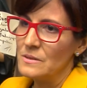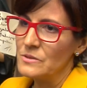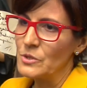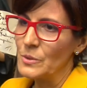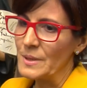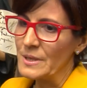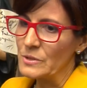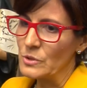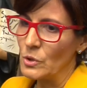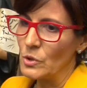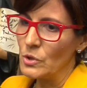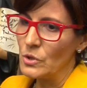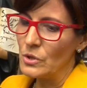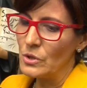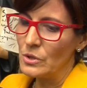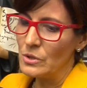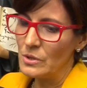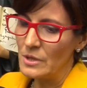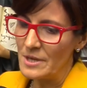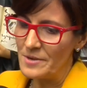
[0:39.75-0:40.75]
Sobre
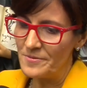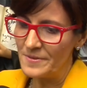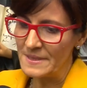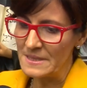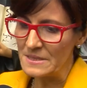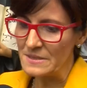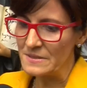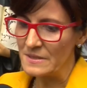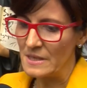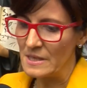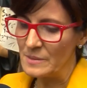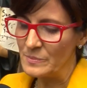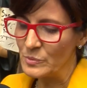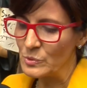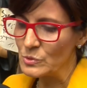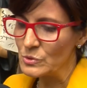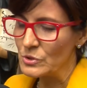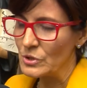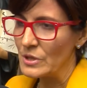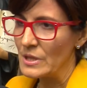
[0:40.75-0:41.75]
todo enfaticé el
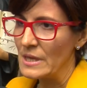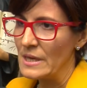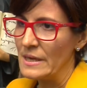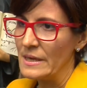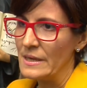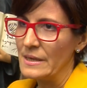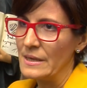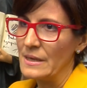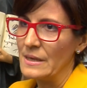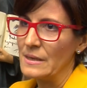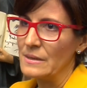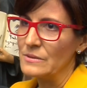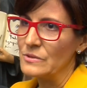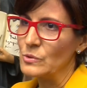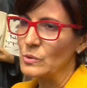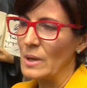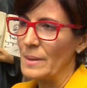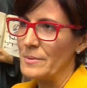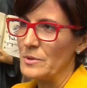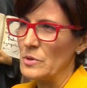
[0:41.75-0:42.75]
punto de
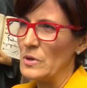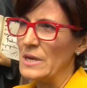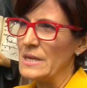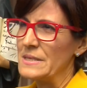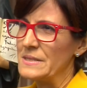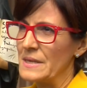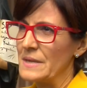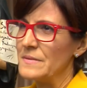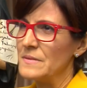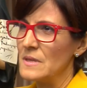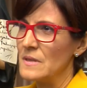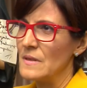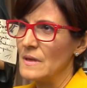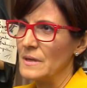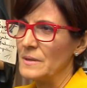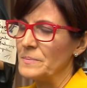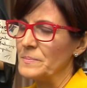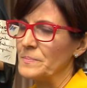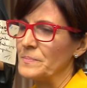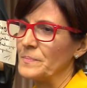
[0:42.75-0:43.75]
su camino a la santidad,